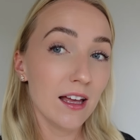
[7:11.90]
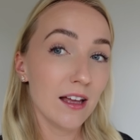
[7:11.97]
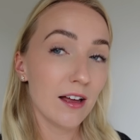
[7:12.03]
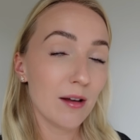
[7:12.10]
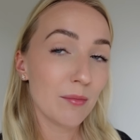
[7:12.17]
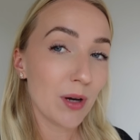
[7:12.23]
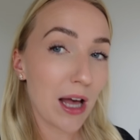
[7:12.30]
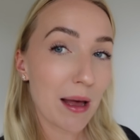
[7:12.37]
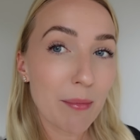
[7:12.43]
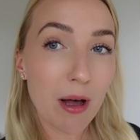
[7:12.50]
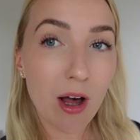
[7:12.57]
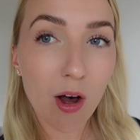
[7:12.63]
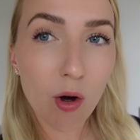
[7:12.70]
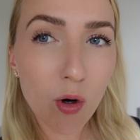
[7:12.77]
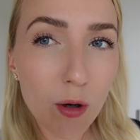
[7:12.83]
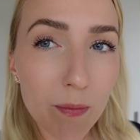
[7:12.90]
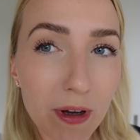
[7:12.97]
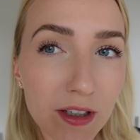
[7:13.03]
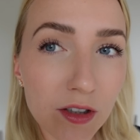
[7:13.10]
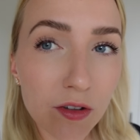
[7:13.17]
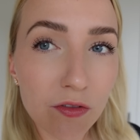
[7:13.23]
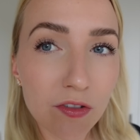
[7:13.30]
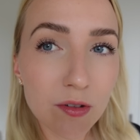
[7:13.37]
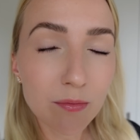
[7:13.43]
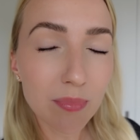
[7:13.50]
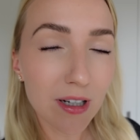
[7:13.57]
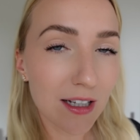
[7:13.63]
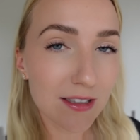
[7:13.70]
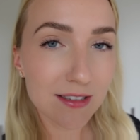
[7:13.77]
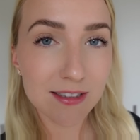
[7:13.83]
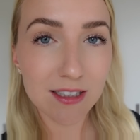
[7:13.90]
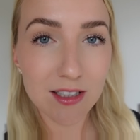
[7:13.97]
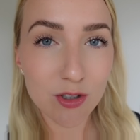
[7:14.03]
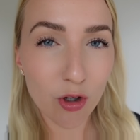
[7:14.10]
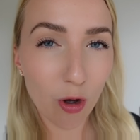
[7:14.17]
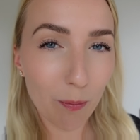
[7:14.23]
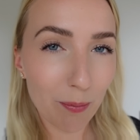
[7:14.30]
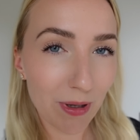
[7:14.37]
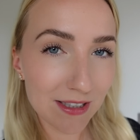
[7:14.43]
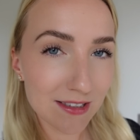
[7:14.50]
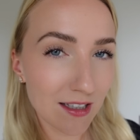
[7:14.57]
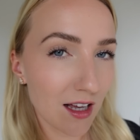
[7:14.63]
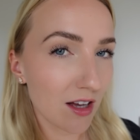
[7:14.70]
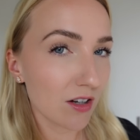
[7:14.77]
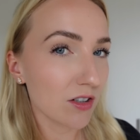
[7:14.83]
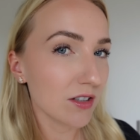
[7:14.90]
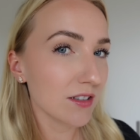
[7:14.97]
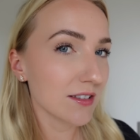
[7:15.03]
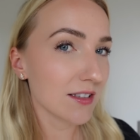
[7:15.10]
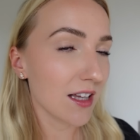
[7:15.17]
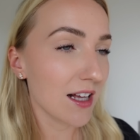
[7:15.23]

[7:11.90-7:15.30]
Ähm, aber auch meine Wimpern sehen doch besser aus,